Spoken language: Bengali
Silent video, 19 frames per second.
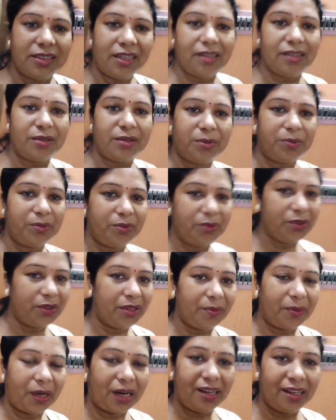ছেলে তো
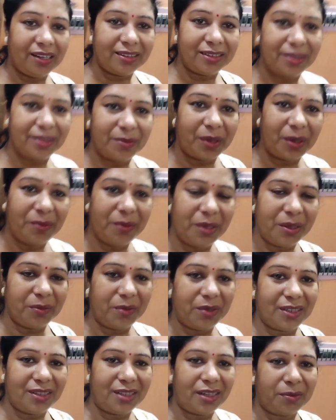পুজোতে বাড়ি আসতে পারবে না
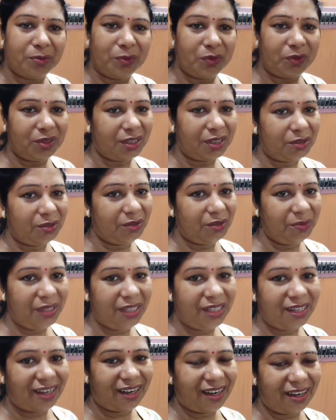বলে তার মনটা
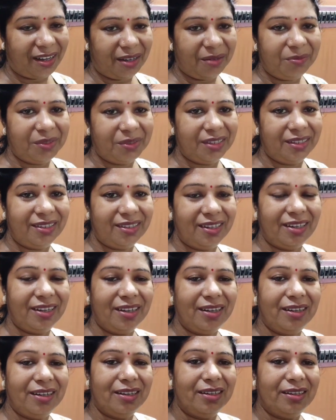খুবই খারাপ
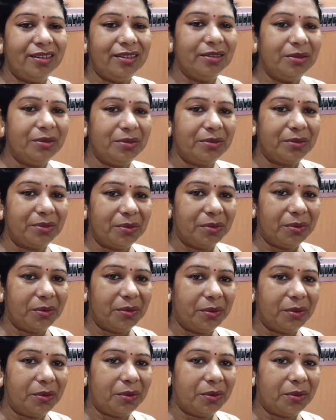তো